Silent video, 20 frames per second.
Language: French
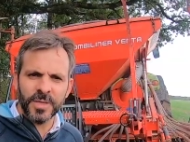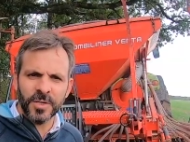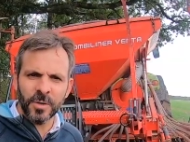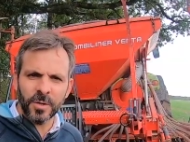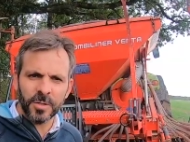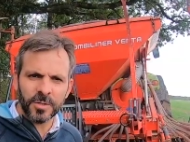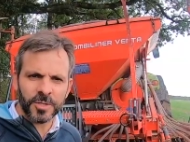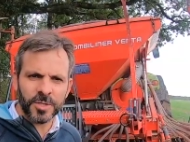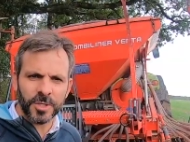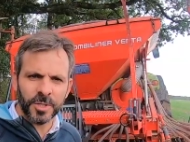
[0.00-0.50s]

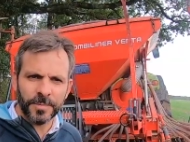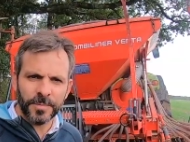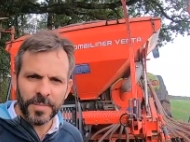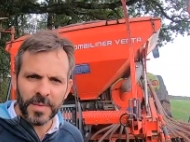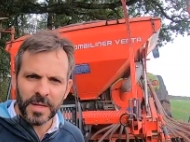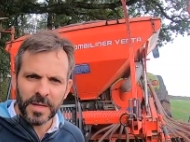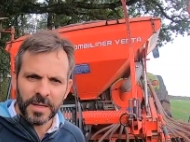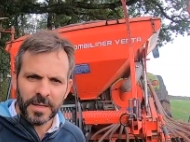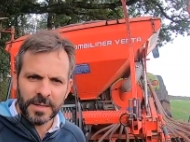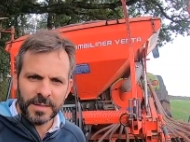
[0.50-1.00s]
d'orge
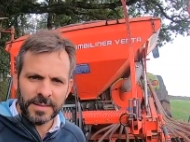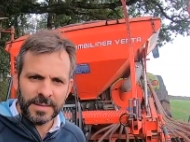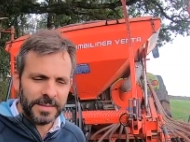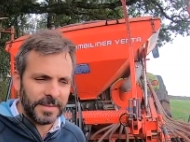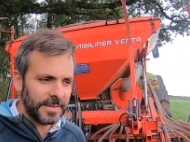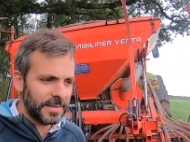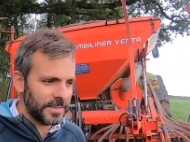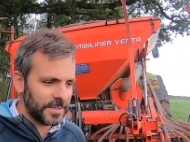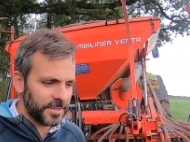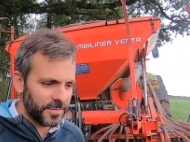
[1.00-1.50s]

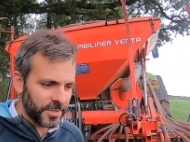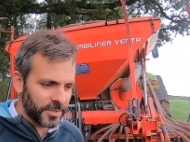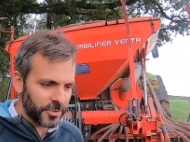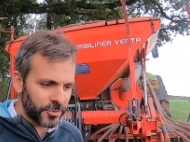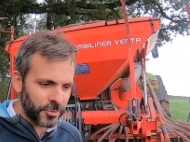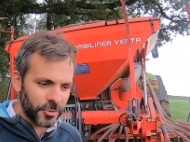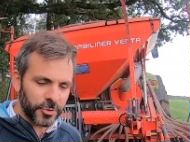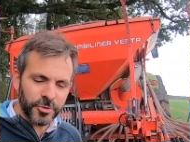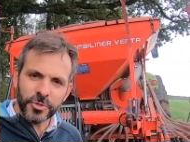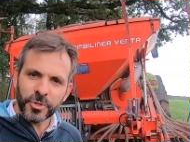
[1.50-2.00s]
euh, je viens
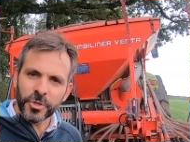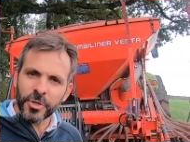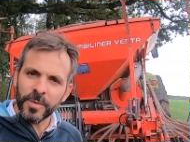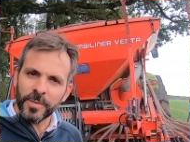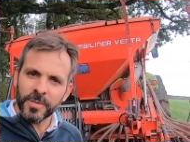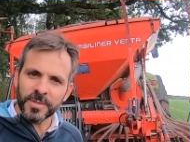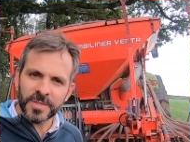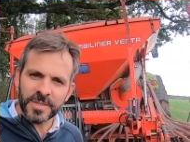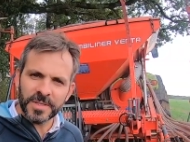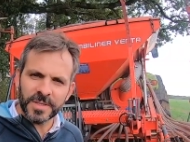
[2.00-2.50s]
juste de
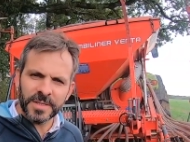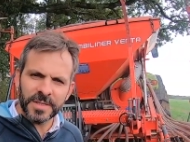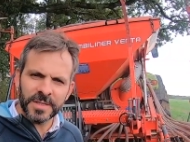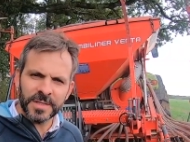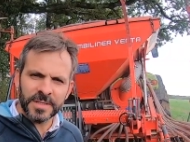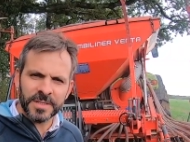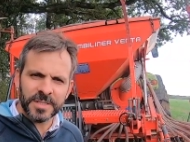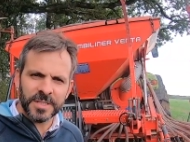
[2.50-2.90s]
commencer,